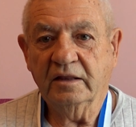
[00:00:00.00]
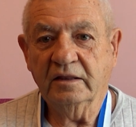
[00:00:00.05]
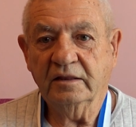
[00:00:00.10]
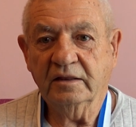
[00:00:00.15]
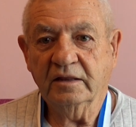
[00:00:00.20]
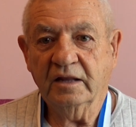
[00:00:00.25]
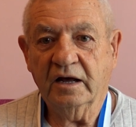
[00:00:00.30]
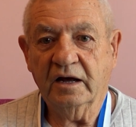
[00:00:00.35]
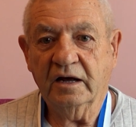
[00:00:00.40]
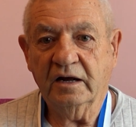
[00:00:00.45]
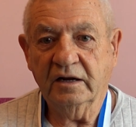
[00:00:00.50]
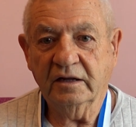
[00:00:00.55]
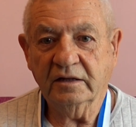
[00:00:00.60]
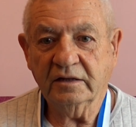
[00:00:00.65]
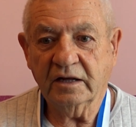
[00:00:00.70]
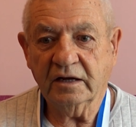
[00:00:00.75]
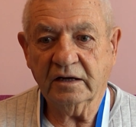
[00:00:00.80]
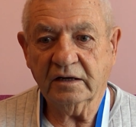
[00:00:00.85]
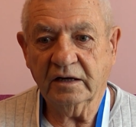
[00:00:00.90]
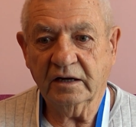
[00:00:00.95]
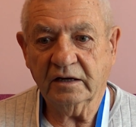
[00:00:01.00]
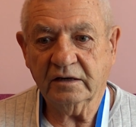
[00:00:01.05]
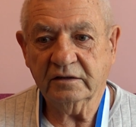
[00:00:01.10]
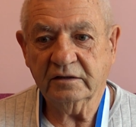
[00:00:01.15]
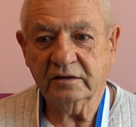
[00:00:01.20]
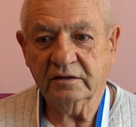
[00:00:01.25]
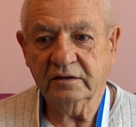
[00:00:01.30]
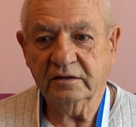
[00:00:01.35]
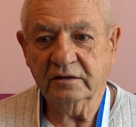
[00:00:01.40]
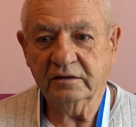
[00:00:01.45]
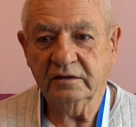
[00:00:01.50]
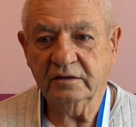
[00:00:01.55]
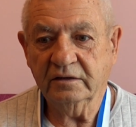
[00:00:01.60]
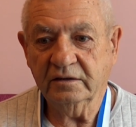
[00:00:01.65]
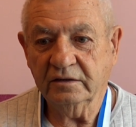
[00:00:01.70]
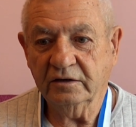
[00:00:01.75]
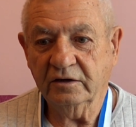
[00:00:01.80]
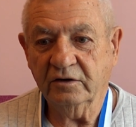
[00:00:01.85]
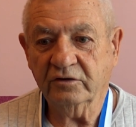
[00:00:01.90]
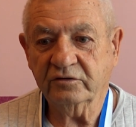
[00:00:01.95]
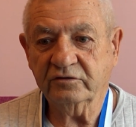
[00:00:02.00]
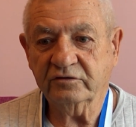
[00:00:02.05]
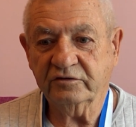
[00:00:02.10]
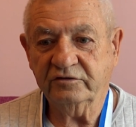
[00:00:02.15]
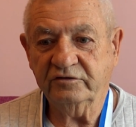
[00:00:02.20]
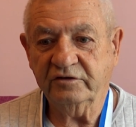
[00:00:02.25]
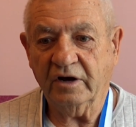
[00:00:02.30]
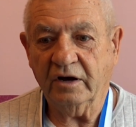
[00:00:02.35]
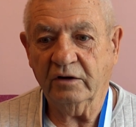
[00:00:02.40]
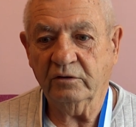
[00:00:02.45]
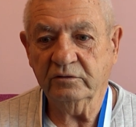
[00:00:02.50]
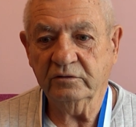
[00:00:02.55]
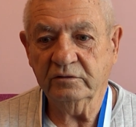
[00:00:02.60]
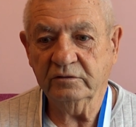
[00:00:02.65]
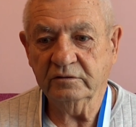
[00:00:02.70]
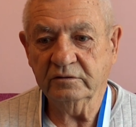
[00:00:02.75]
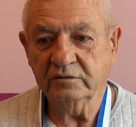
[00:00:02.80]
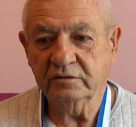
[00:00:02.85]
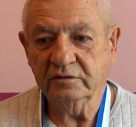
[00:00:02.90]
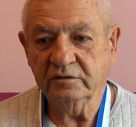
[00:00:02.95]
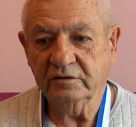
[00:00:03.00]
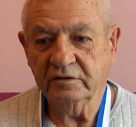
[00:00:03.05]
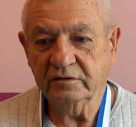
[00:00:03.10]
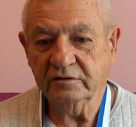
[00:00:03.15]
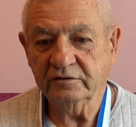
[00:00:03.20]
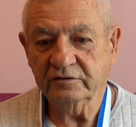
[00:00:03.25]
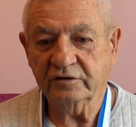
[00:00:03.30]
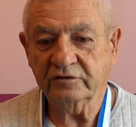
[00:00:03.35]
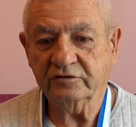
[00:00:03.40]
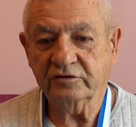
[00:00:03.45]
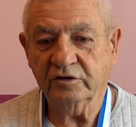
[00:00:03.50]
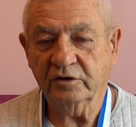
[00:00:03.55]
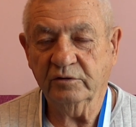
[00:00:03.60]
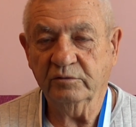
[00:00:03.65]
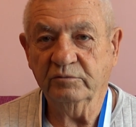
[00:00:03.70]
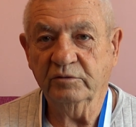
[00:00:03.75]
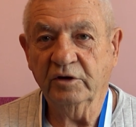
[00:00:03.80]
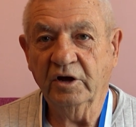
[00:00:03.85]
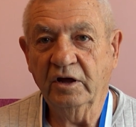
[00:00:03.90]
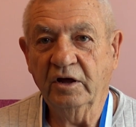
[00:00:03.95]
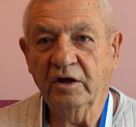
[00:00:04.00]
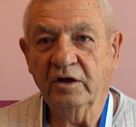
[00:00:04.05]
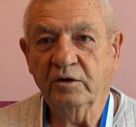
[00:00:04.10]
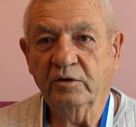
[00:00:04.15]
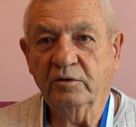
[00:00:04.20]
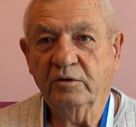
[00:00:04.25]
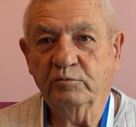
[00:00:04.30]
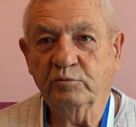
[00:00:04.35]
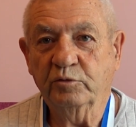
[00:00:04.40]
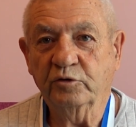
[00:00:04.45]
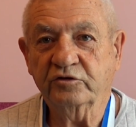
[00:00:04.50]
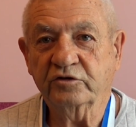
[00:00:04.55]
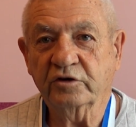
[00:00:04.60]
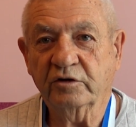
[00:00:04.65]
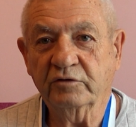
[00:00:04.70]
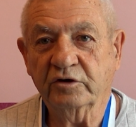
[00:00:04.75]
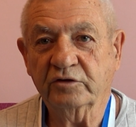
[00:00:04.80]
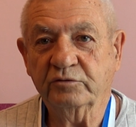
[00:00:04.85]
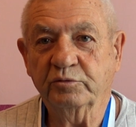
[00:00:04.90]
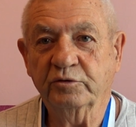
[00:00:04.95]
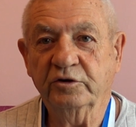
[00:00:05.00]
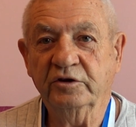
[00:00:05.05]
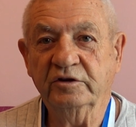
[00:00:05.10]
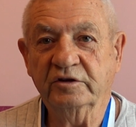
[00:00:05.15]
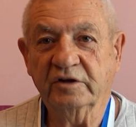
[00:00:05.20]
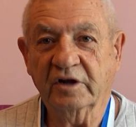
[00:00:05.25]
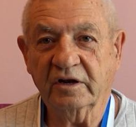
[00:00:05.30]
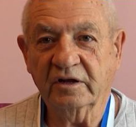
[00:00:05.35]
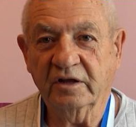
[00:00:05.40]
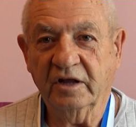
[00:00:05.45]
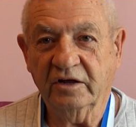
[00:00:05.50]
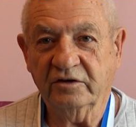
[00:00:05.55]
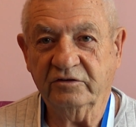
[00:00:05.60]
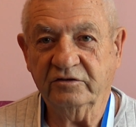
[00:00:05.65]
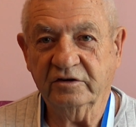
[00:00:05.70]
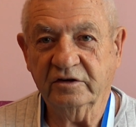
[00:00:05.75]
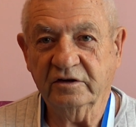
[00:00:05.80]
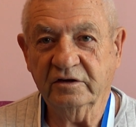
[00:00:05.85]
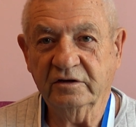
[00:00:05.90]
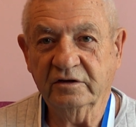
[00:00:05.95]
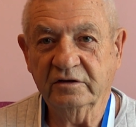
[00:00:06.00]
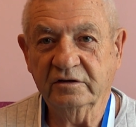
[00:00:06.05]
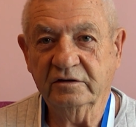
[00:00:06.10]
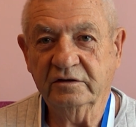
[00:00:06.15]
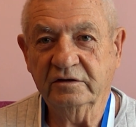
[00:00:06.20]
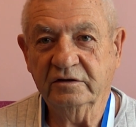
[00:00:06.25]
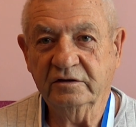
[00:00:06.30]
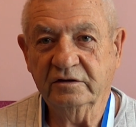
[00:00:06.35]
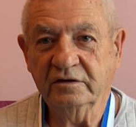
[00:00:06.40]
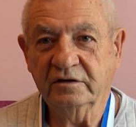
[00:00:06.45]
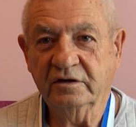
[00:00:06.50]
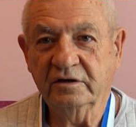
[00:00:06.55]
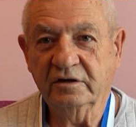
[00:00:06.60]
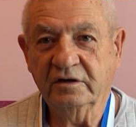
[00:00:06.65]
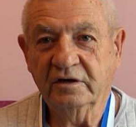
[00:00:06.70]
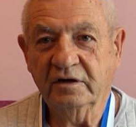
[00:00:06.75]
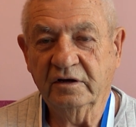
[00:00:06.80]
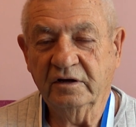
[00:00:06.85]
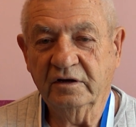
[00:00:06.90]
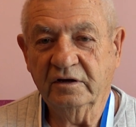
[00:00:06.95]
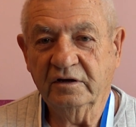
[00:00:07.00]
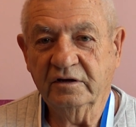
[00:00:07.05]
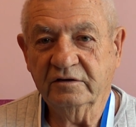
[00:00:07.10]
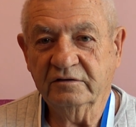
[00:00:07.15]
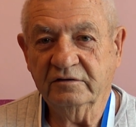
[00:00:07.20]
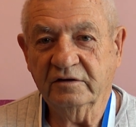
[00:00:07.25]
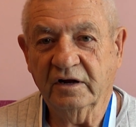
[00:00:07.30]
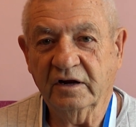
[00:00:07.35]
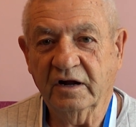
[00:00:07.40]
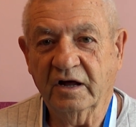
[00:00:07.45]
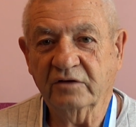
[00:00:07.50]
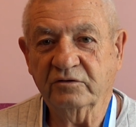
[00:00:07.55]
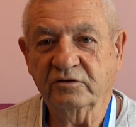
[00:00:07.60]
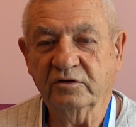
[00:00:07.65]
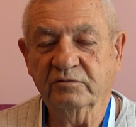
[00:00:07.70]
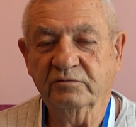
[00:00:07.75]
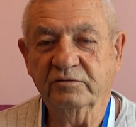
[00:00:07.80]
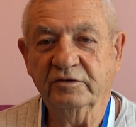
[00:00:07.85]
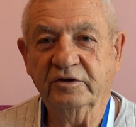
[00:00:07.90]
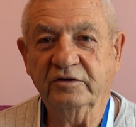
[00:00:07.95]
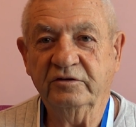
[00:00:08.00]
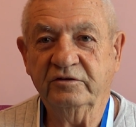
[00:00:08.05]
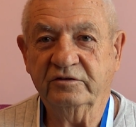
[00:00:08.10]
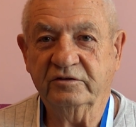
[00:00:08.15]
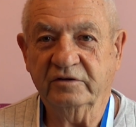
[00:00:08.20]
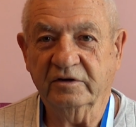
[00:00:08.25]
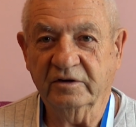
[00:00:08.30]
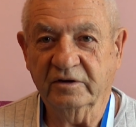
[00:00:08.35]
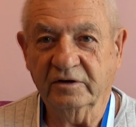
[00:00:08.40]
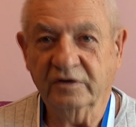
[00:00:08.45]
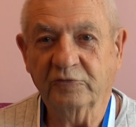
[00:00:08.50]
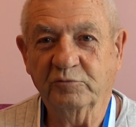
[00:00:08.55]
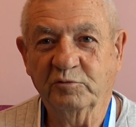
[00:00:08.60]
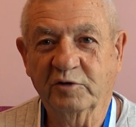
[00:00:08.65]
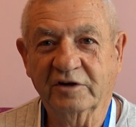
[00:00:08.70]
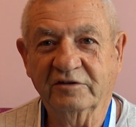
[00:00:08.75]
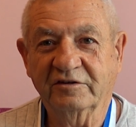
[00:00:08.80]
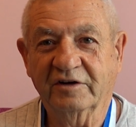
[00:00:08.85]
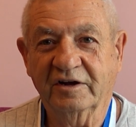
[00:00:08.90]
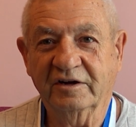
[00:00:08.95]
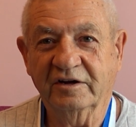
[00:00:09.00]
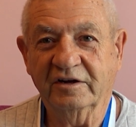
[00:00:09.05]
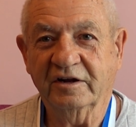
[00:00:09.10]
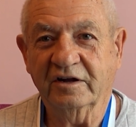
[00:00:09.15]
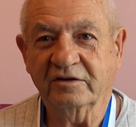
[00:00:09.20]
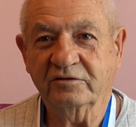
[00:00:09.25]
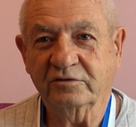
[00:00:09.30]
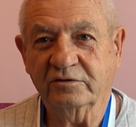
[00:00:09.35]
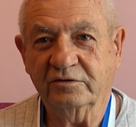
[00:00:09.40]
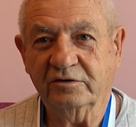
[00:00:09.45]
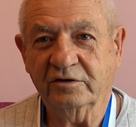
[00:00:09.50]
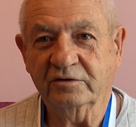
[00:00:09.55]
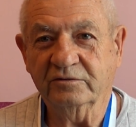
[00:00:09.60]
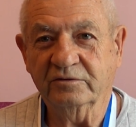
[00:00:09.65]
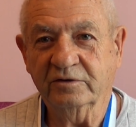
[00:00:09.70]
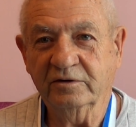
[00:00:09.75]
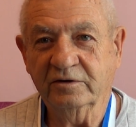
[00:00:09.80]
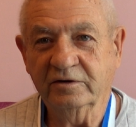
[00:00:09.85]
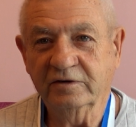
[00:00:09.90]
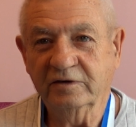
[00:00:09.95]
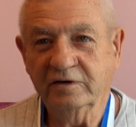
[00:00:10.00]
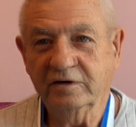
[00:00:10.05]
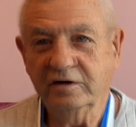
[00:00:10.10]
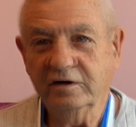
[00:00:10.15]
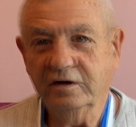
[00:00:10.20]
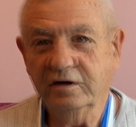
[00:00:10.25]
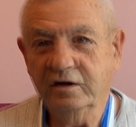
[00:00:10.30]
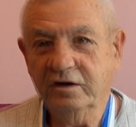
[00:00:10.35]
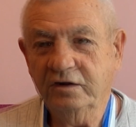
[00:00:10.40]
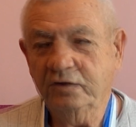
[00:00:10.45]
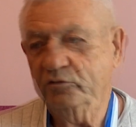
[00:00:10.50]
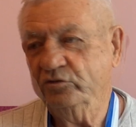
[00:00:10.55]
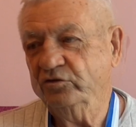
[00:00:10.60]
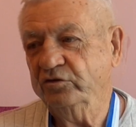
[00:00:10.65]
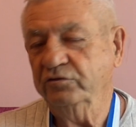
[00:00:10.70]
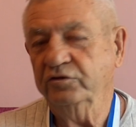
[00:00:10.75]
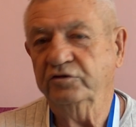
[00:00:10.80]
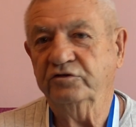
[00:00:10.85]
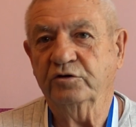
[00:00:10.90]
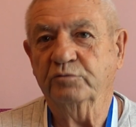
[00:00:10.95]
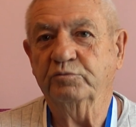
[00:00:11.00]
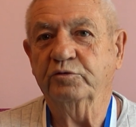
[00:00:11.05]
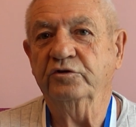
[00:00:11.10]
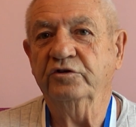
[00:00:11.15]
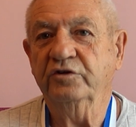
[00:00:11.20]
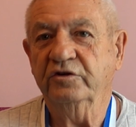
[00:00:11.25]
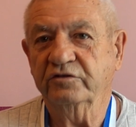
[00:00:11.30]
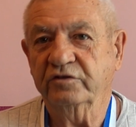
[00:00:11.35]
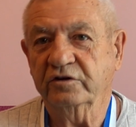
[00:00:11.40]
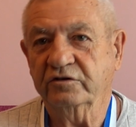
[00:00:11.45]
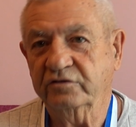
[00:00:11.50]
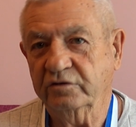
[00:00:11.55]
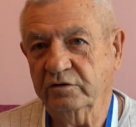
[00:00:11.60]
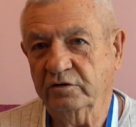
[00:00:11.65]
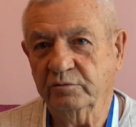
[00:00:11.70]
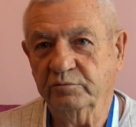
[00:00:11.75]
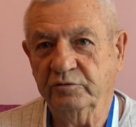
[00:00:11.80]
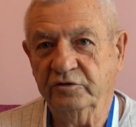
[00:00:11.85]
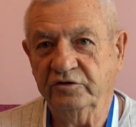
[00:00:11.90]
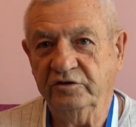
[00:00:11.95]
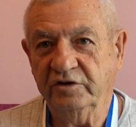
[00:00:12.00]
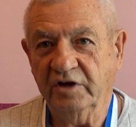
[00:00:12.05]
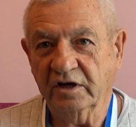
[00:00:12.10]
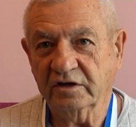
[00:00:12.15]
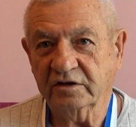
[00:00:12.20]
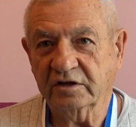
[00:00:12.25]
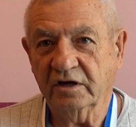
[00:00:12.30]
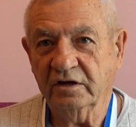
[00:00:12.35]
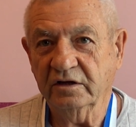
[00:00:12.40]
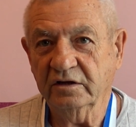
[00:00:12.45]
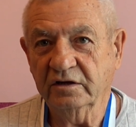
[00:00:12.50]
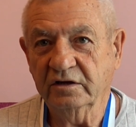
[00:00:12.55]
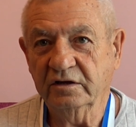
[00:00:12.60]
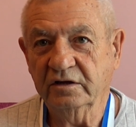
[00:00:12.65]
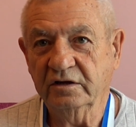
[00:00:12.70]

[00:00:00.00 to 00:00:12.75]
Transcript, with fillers: No ale tak jak los chciał, zacząłem buszować po internecie, znalazłem wyjście, odmładzanie na surowo. No oczywiście później zaczęła być dieta,